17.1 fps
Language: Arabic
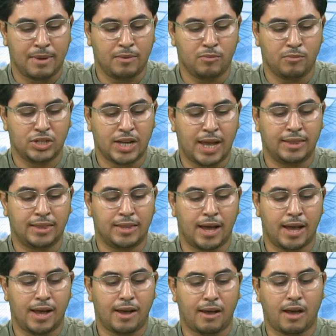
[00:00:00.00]
متعددة
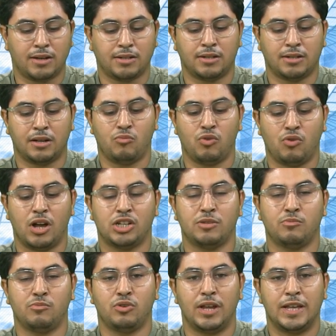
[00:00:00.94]
قرر
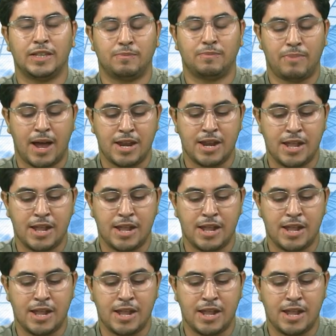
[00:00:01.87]
المهاجم الإسباني